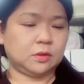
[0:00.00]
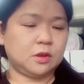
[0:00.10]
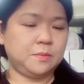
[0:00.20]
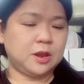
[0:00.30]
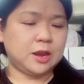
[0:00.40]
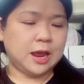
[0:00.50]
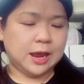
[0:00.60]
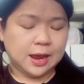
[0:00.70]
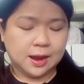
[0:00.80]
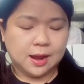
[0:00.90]
cái bịch
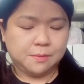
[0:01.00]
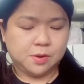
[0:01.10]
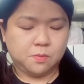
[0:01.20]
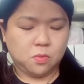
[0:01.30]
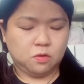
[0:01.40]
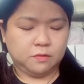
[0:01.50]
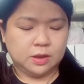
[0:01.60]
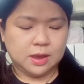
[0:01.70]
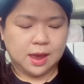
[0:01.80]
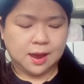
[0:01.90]
này á, là mình mua
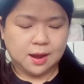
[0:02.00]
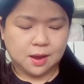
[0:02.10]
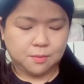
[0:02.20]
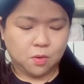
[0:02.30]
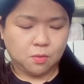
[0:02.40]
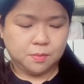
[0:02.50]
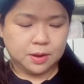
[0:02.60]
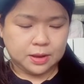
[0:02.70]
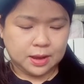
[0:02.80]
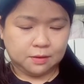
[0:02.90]
với giá là
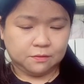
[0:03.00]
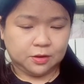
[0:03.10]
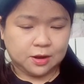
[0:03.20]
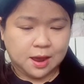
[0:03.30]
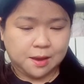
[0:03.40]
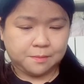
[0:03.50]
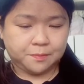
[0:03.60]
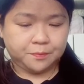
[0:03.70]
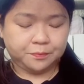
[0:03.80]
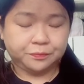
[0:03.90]
40 ngàn Việt Nam
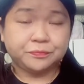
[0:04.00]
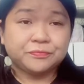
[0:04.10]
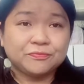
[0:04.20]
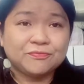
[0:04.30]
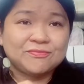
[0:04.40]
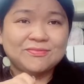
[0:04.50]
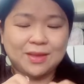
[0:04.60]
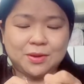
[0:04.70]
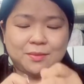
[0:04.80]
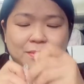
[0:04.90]

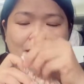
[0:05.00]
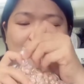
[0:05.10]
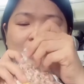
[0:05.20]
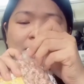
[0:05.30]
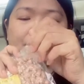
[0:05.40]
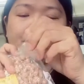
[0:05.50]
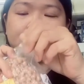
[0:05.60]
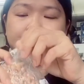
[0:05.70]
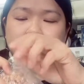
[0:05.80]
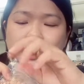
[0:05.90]
để mình mở nha
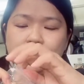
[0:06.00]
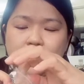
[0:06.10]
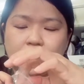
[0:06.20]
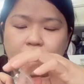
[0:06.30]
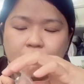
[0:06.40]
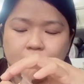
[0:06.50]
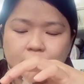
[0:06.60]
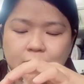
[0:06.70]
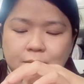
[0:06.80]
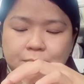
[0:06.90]
đây mở ra được
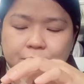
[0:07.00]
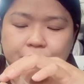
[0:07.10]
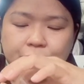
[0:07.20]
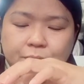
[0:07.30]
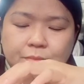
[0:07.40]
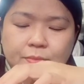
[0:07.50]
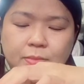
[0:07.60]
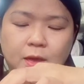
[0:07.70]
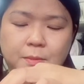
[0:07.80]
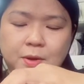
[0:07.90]
rồi nè
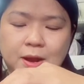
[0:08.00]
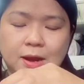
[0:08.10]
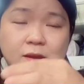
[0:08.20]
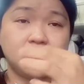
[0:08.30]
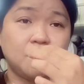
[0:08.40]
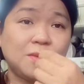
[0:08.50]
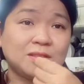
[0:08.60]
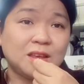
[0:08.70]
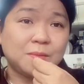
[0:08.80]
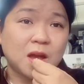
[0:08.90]
mình ăn có giống là
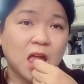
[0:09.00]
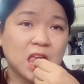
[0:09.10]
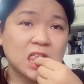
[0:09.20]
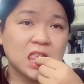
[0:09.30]
tiệm không